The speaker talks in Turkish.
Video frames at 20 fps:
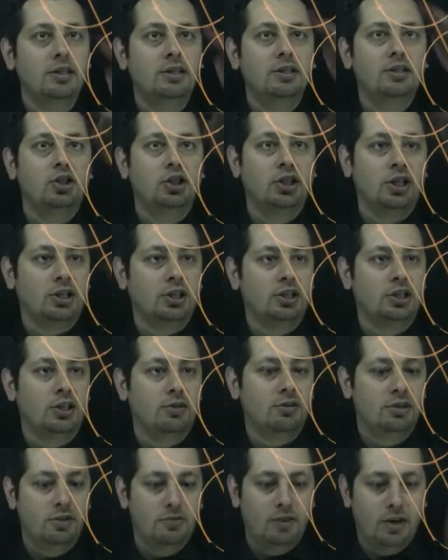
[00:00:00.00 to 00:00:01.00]
Nedir şeklin
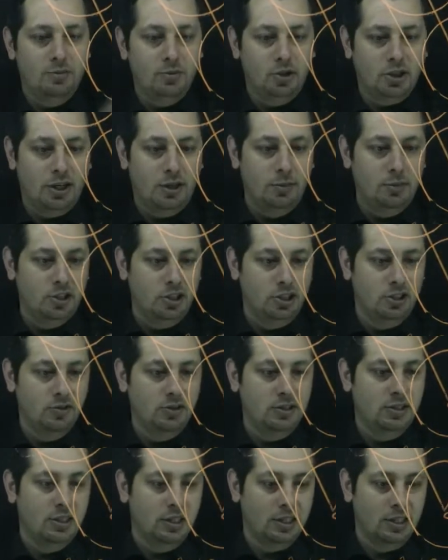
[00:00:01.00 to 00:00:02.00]
çevresi? Vermiş ABC'nin
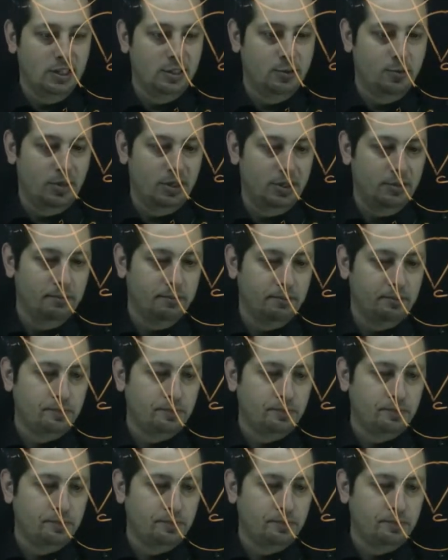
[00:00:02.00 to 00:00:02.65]
çevresi 8 pi.